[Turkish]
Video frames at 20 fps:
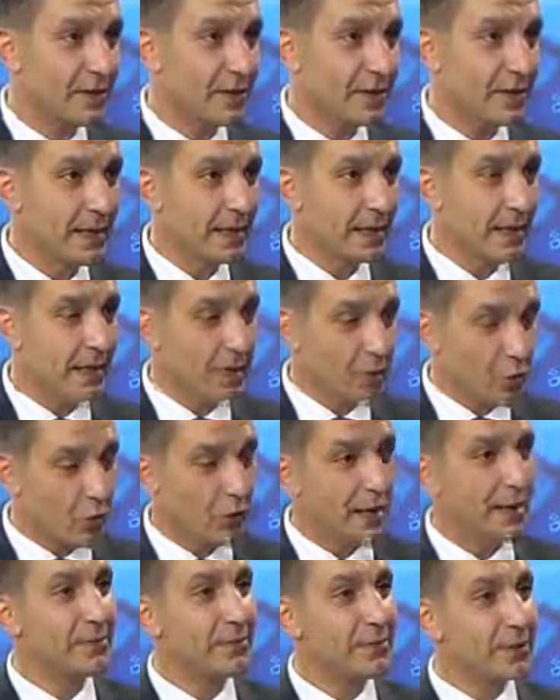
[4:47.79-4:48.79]
Hı hı. E,
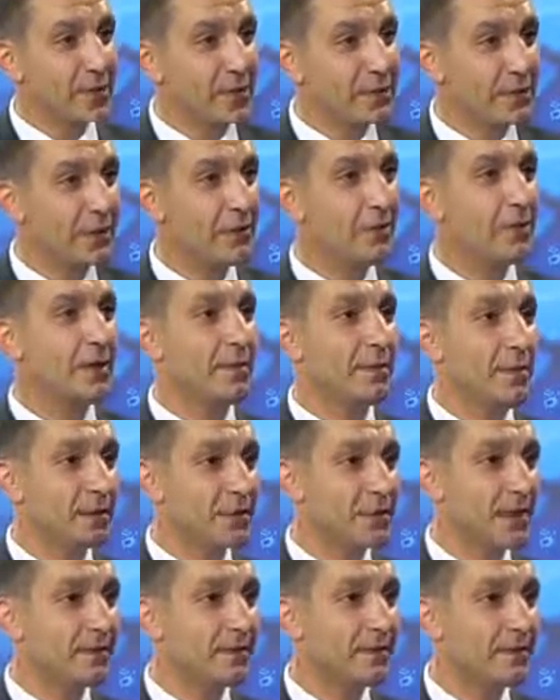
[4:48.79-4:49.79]
kolay bir şey değil öyle
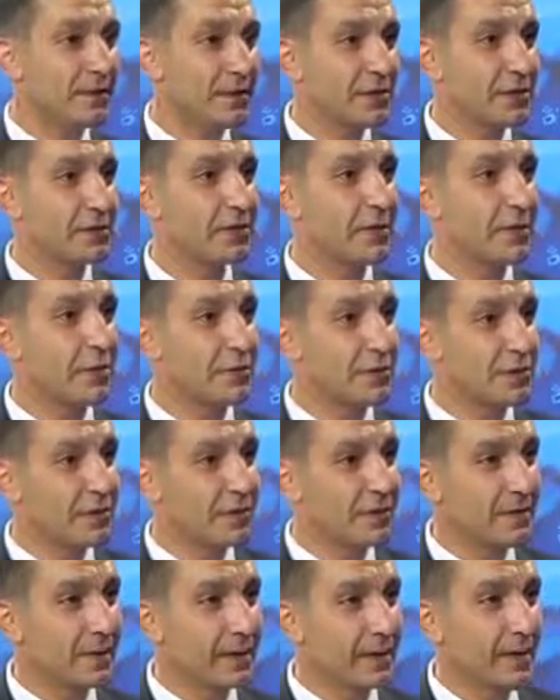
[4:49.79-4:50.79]
başkanlık seçimleri
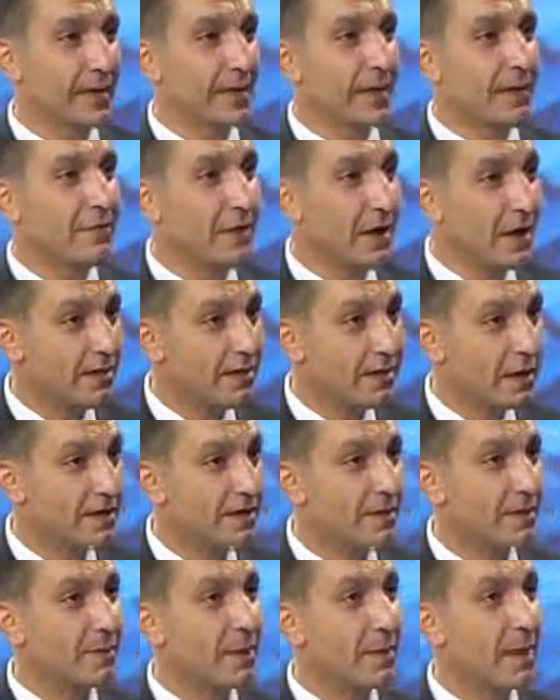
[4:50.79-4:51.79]
öncesinde faiz
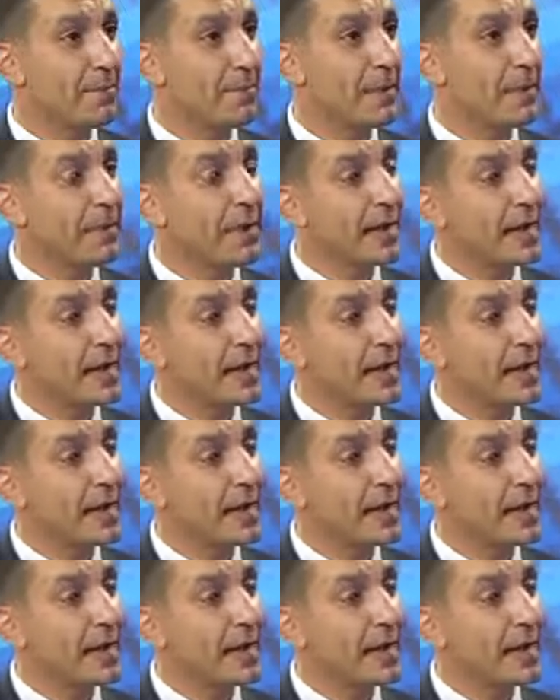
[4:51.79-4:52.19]
artırımı yapmak.